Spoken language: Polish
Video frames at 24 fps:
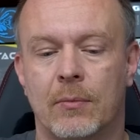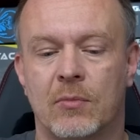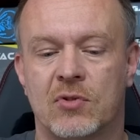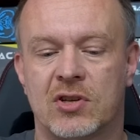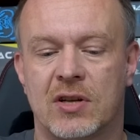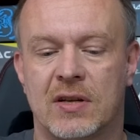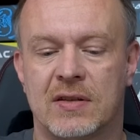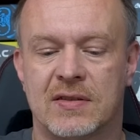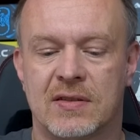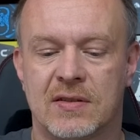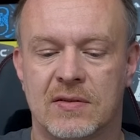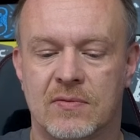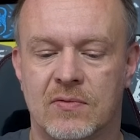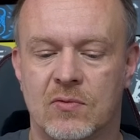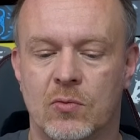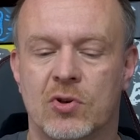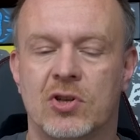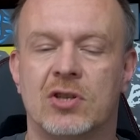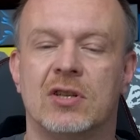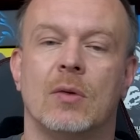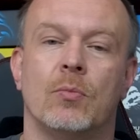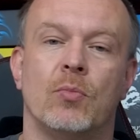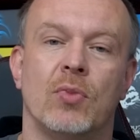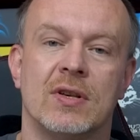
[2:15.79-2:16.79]
Można
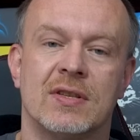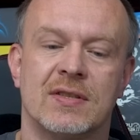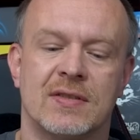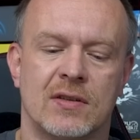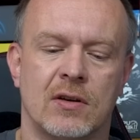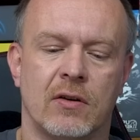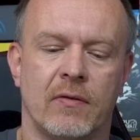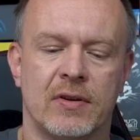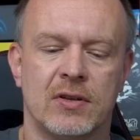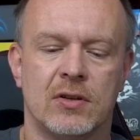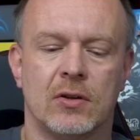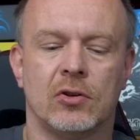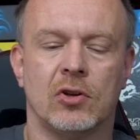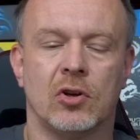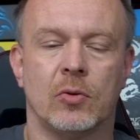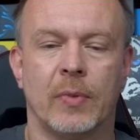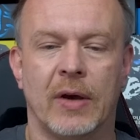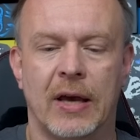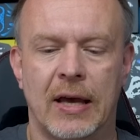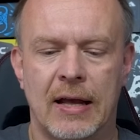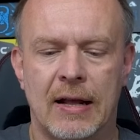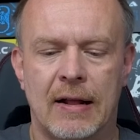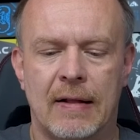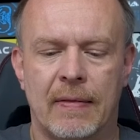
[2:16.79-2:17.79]
złożyć na płask, schować do
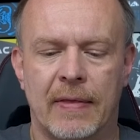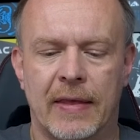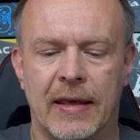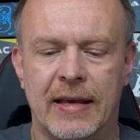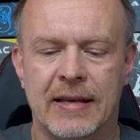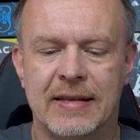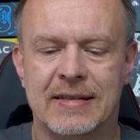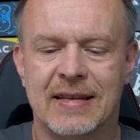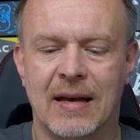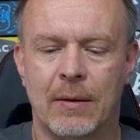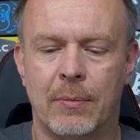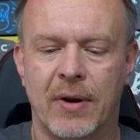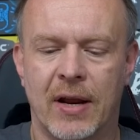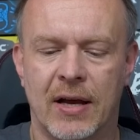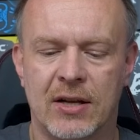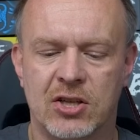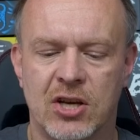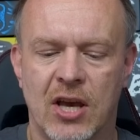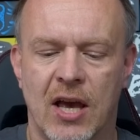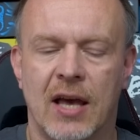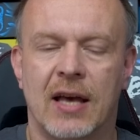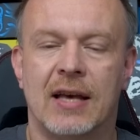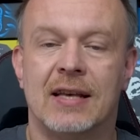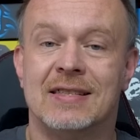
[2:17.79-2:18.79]
torby i
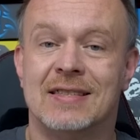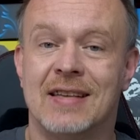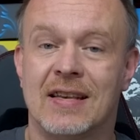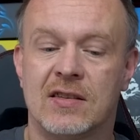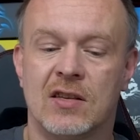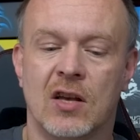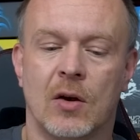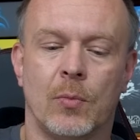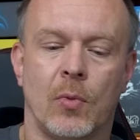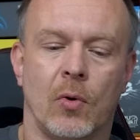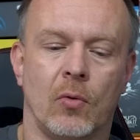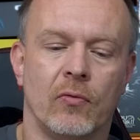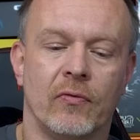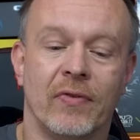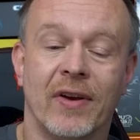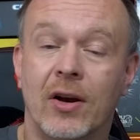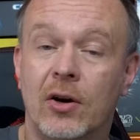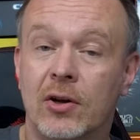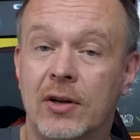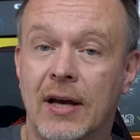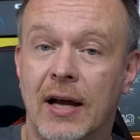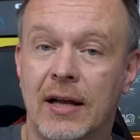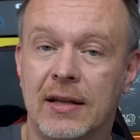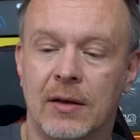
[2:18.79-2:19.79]
zabrać ze sobą.
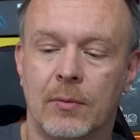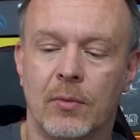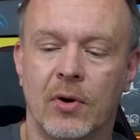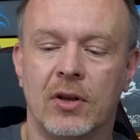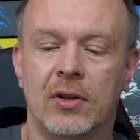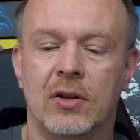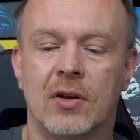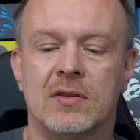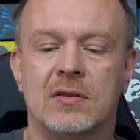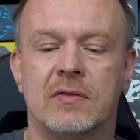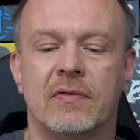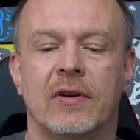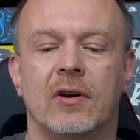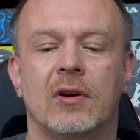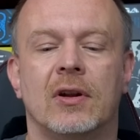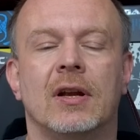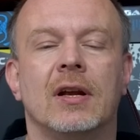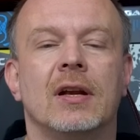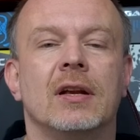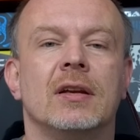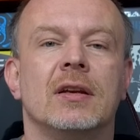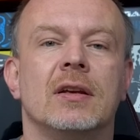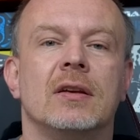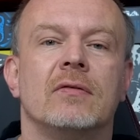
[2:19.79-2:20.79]
Wykonanie, moi drodzy,
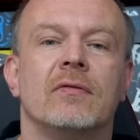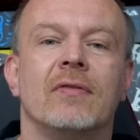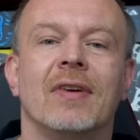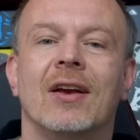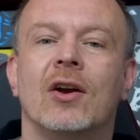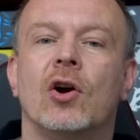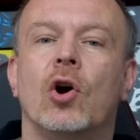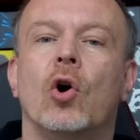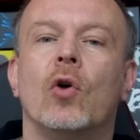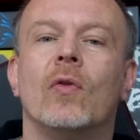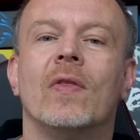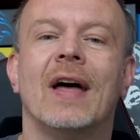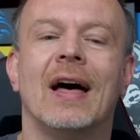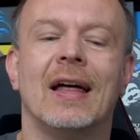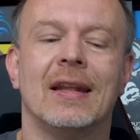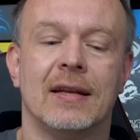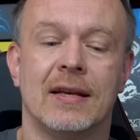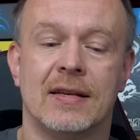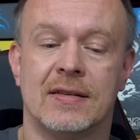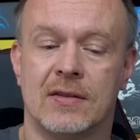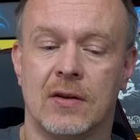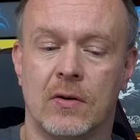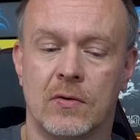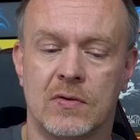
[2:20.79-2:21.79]
wykonanie,
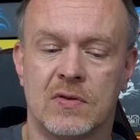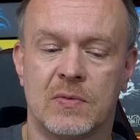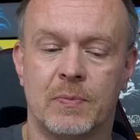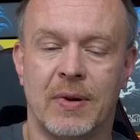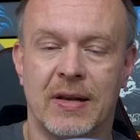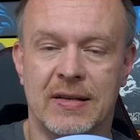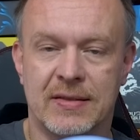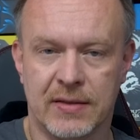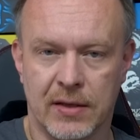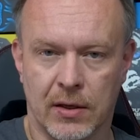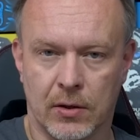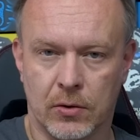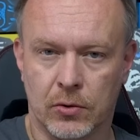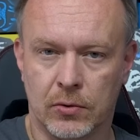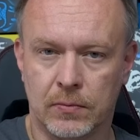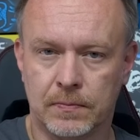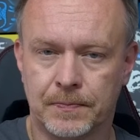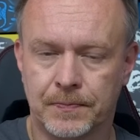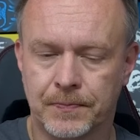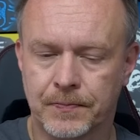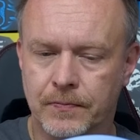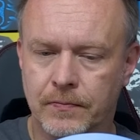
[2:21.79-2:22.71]
wykonane są z plastiku